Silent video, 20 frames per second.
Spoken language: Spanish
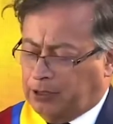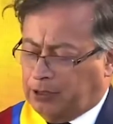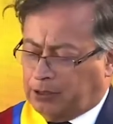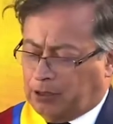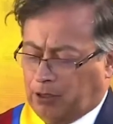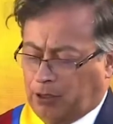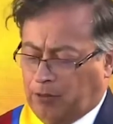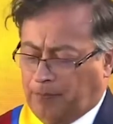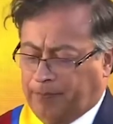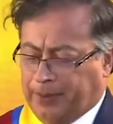
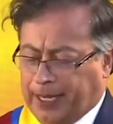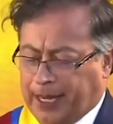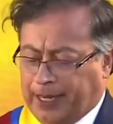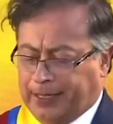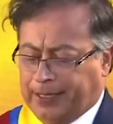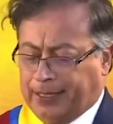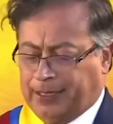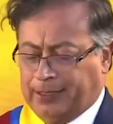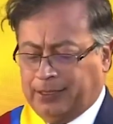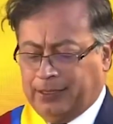
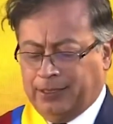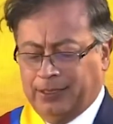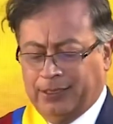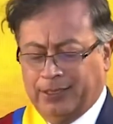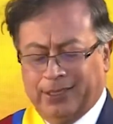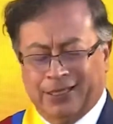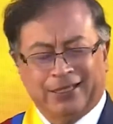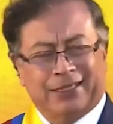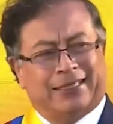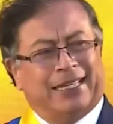colombiana
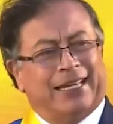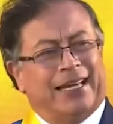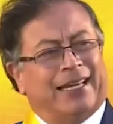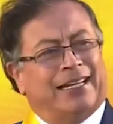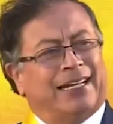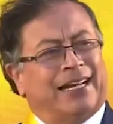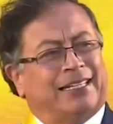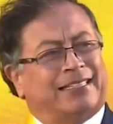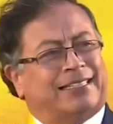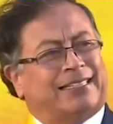
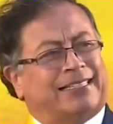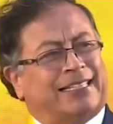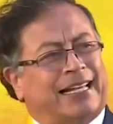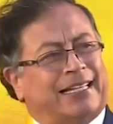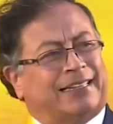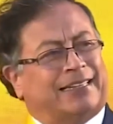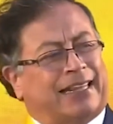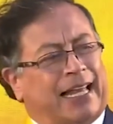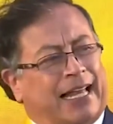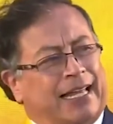tiene el
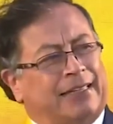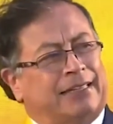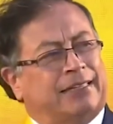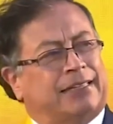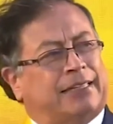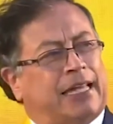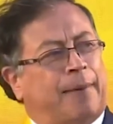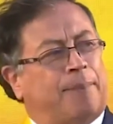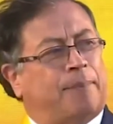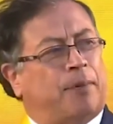
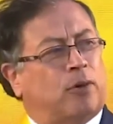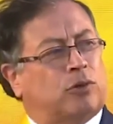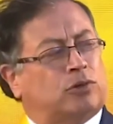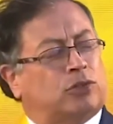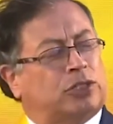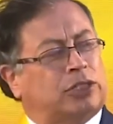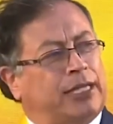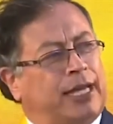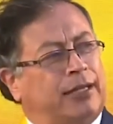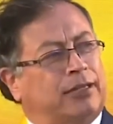
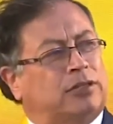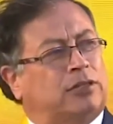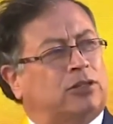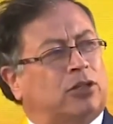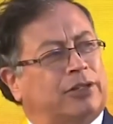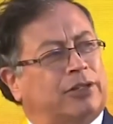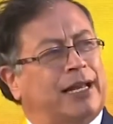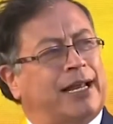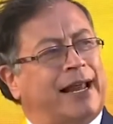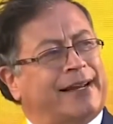
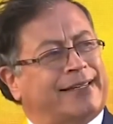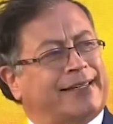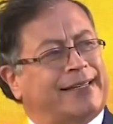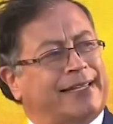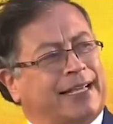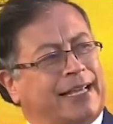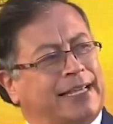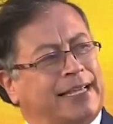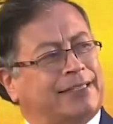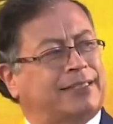70% de la
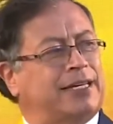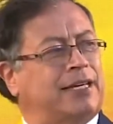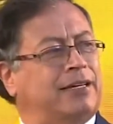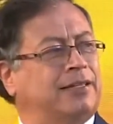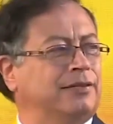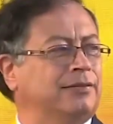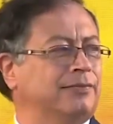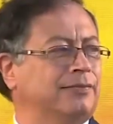riqueza.